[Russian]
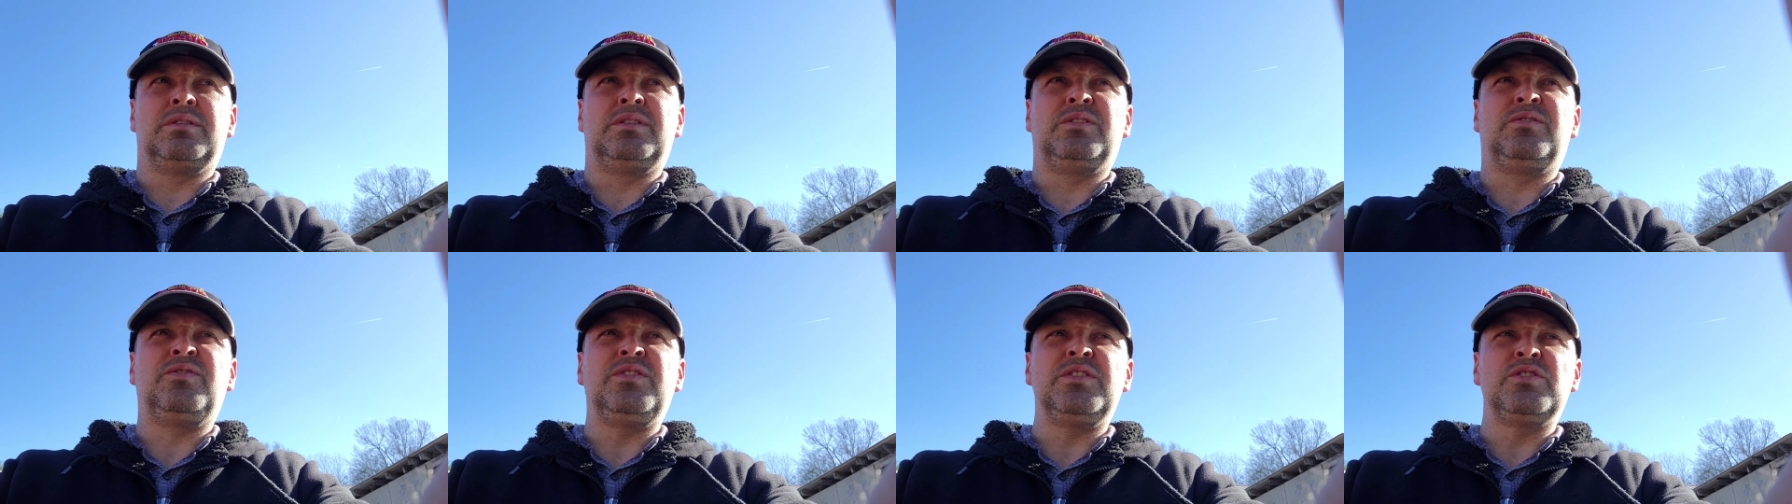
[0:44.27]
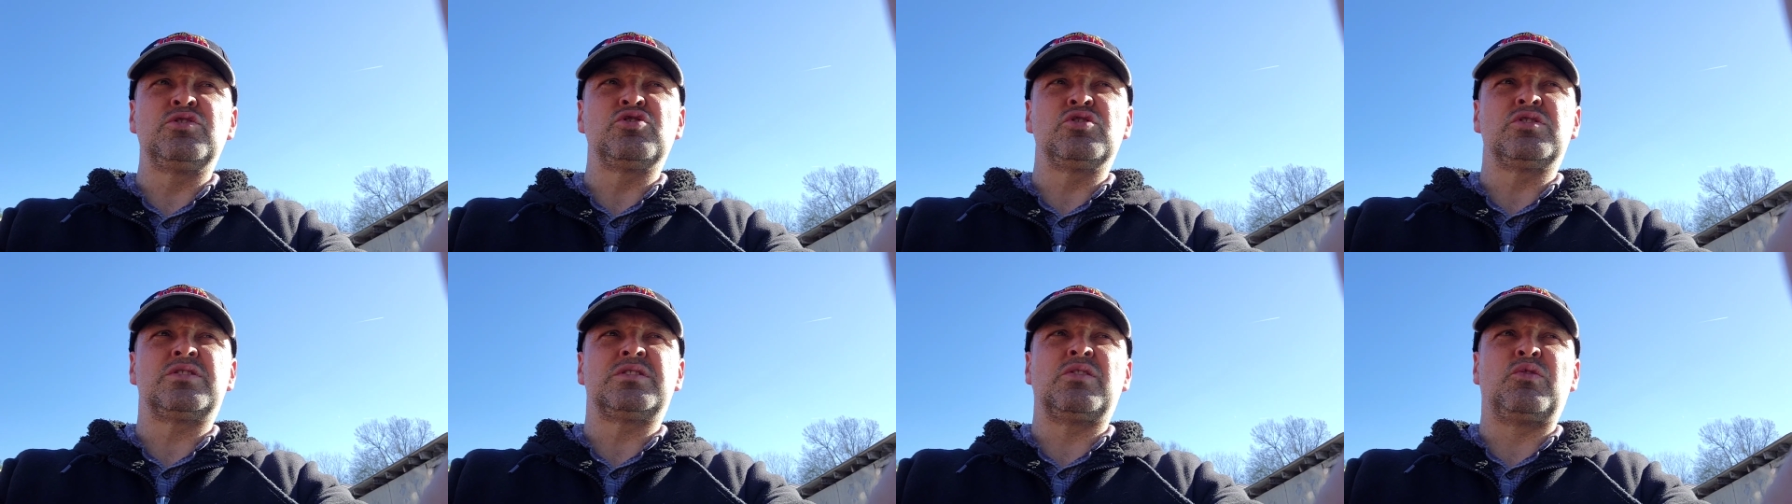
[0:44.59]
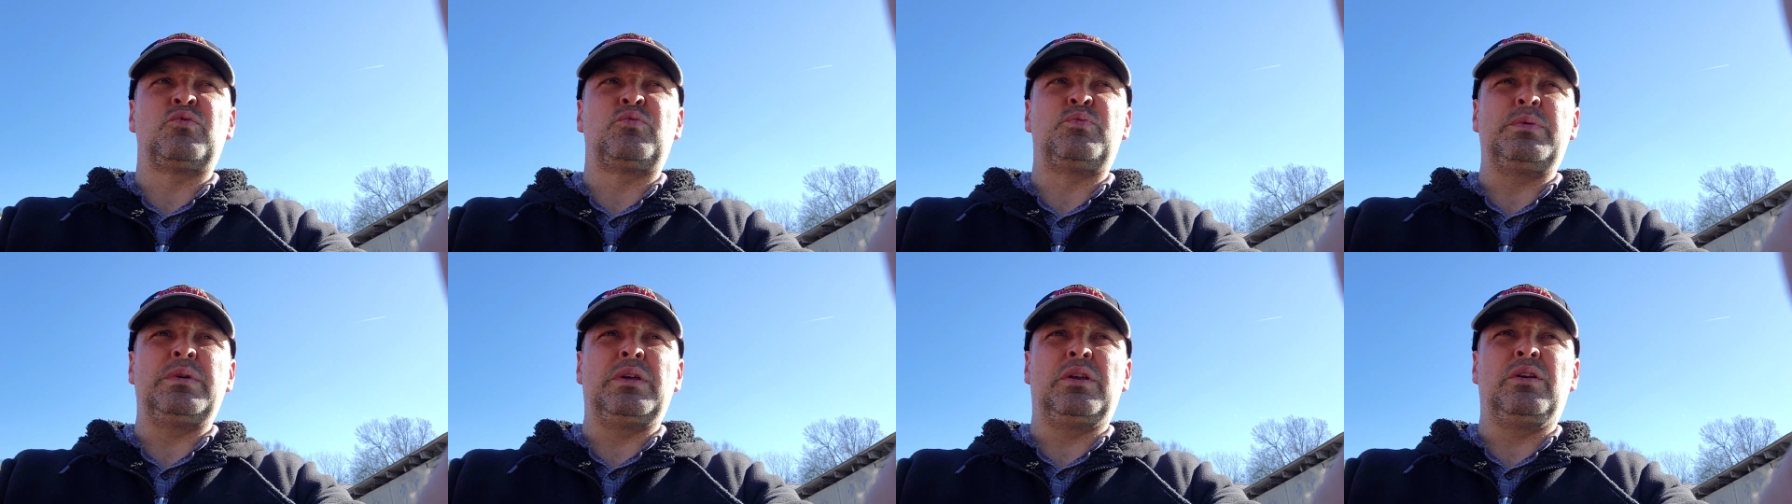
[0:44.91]
движутся
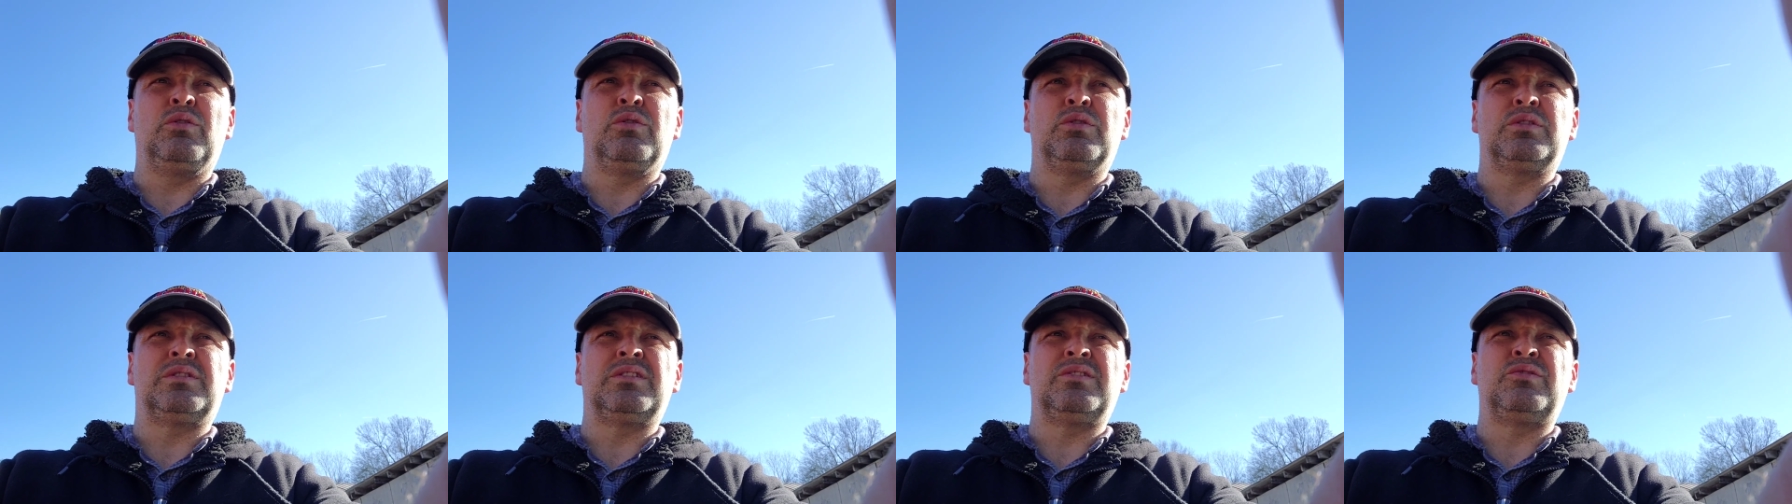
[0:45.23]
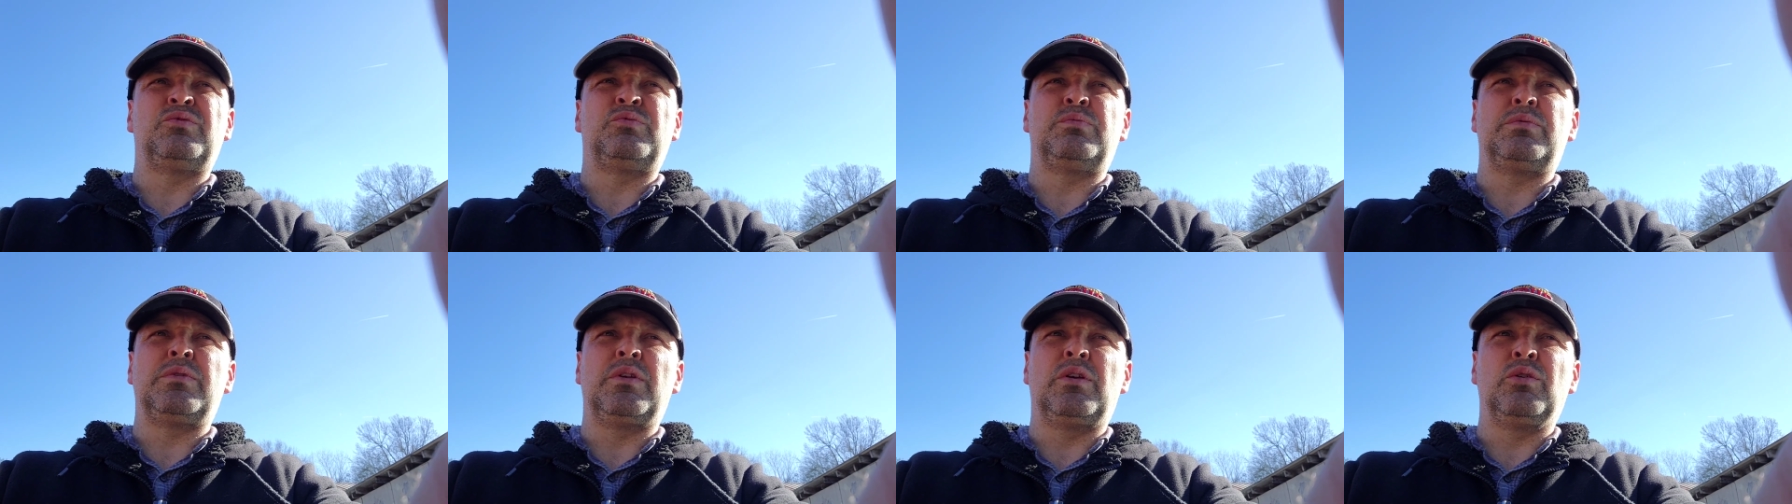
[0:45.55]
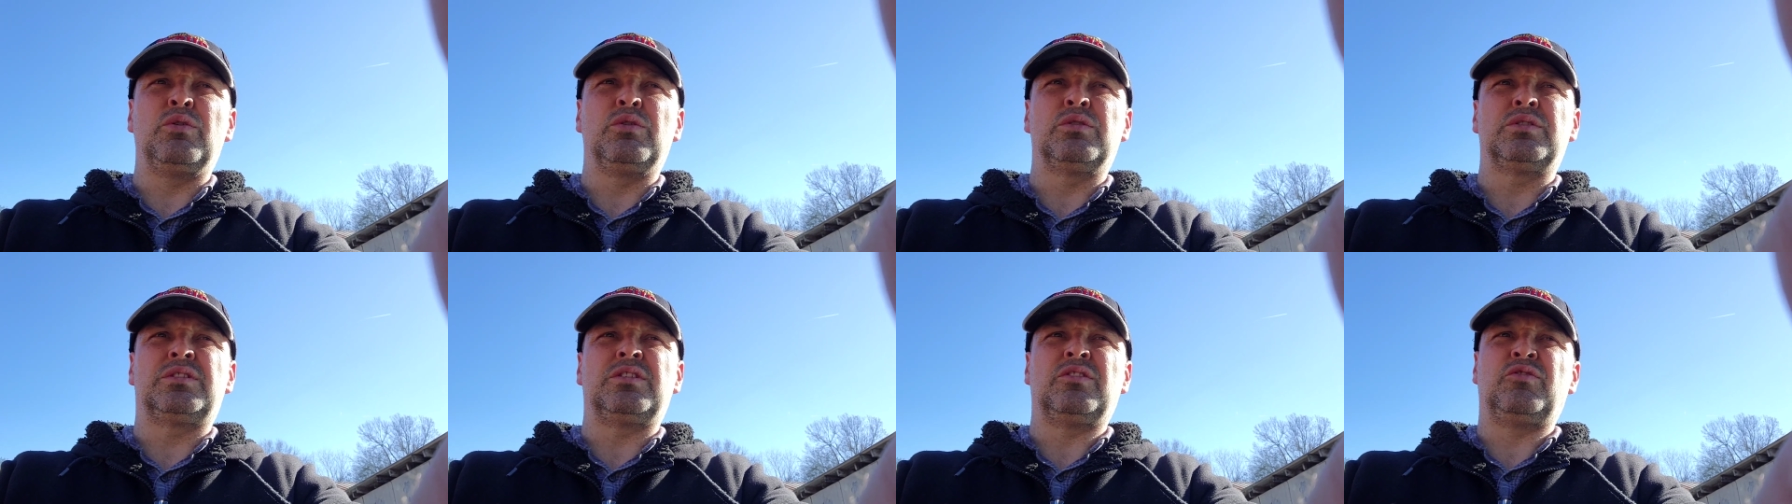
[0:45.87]
вперед и
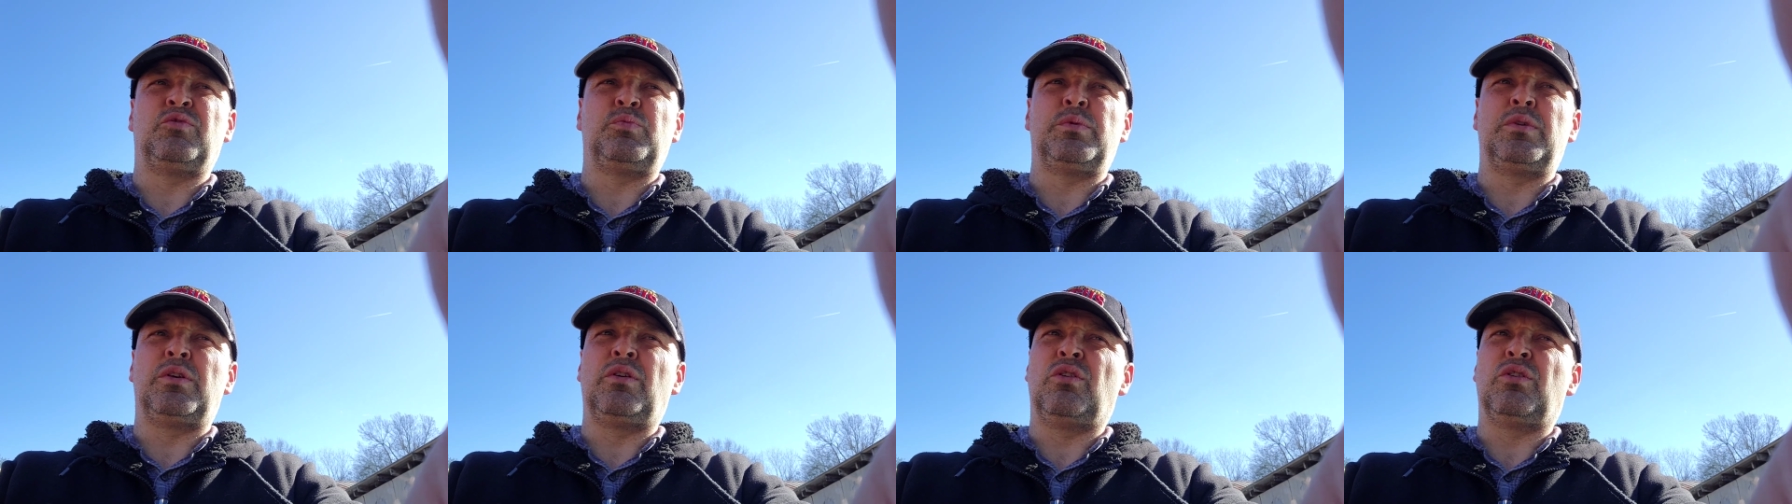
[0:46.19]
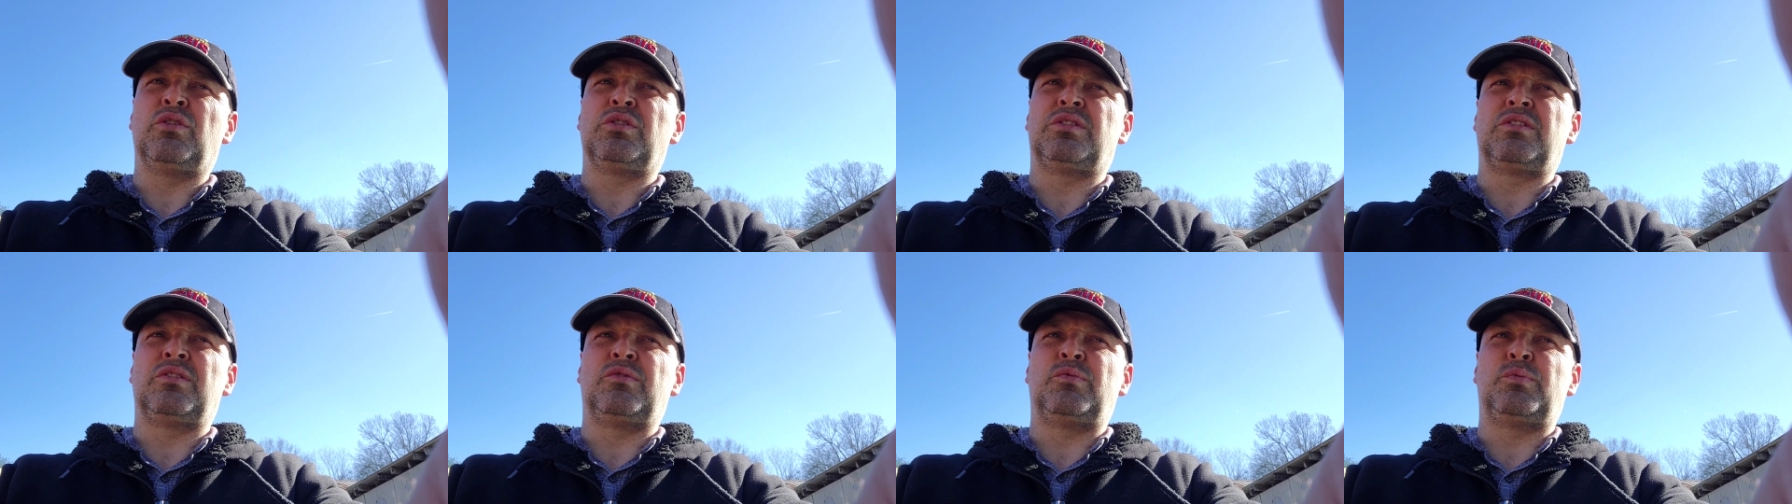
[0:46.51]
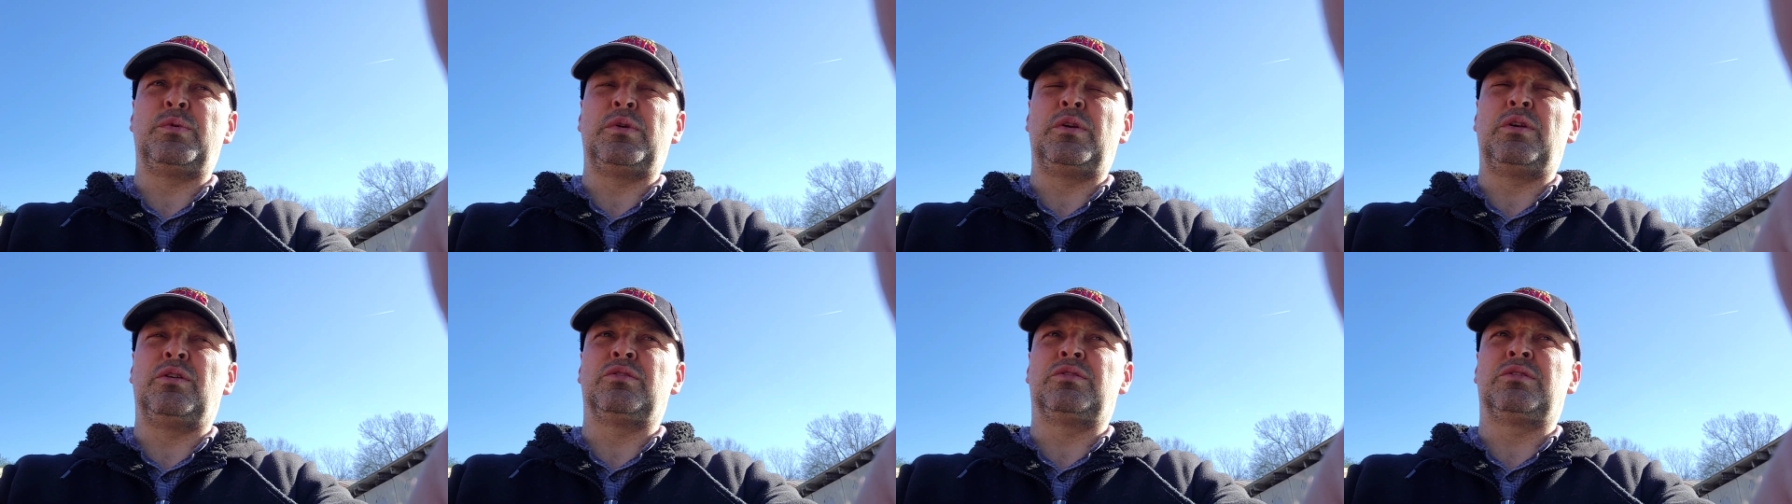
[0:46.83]
вперед и вперед и
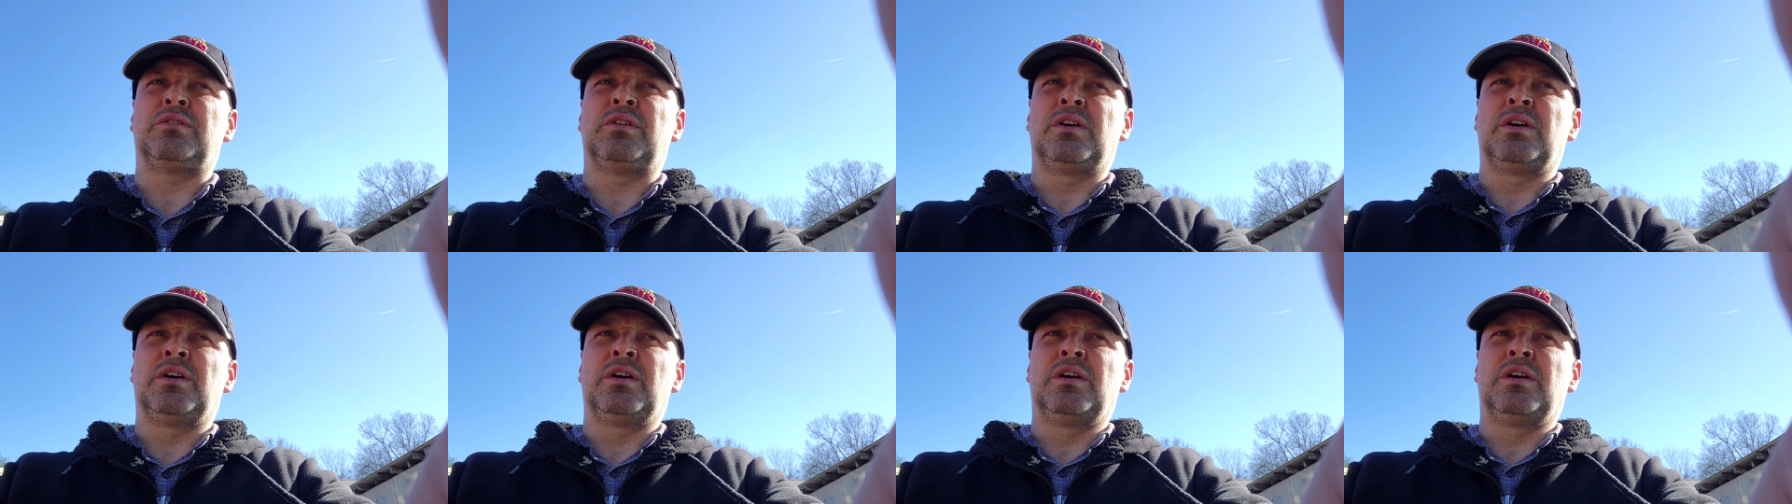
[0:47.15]
вперед.